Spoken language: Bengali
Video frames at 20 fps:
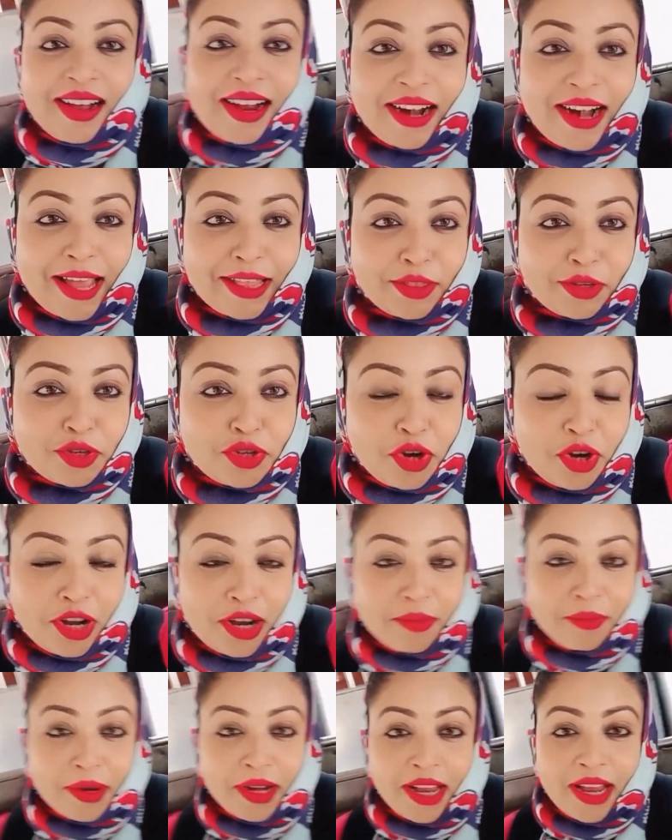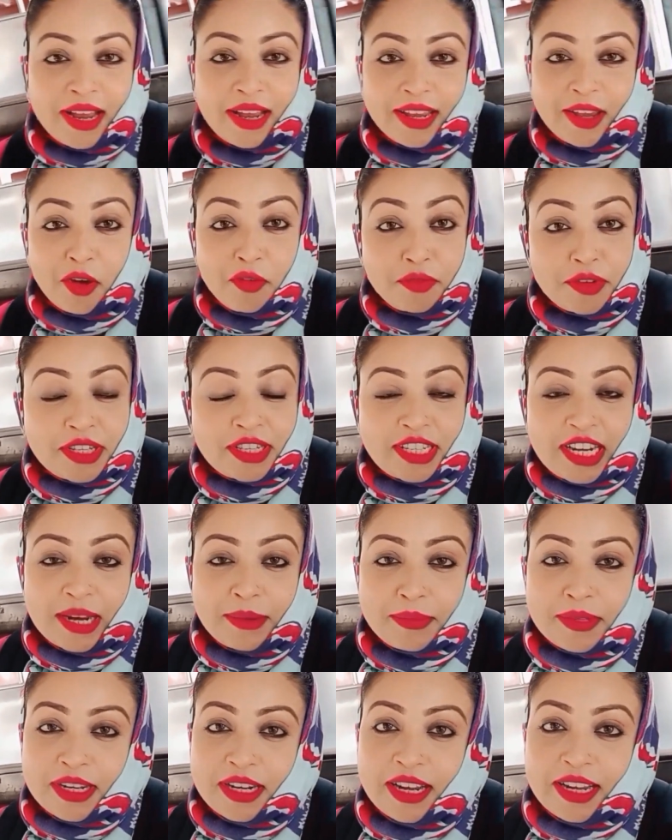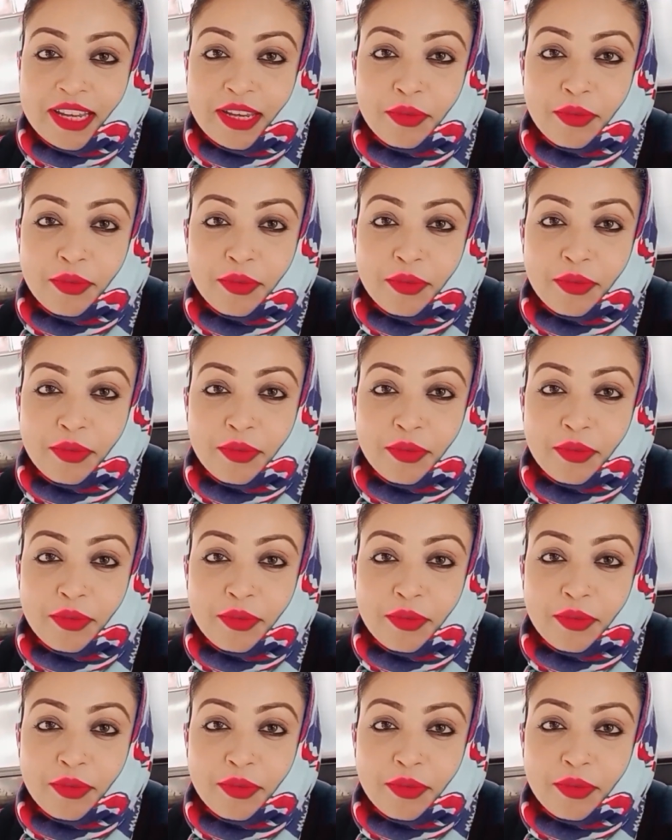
আর এত সকালবেলায় অফিস টাইম ছাড়া